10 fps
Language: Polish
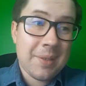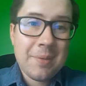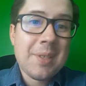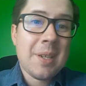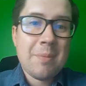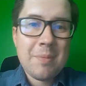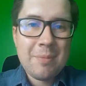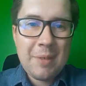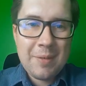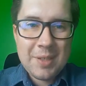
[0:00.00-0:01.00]
No
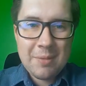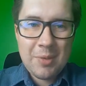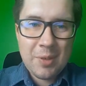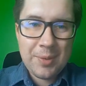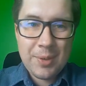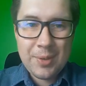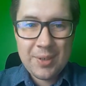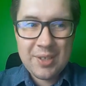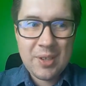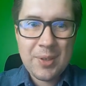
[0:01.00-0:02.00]
wiedziałem między innymi,
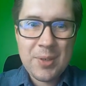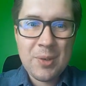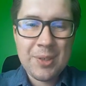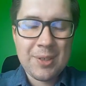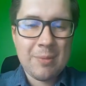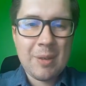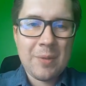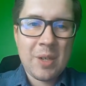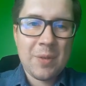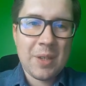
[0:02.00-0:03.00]
że chodziło o tą
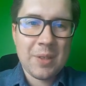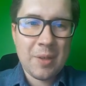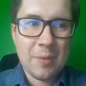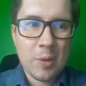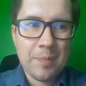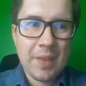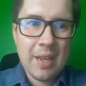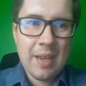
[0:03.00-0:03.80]
aferę frankową.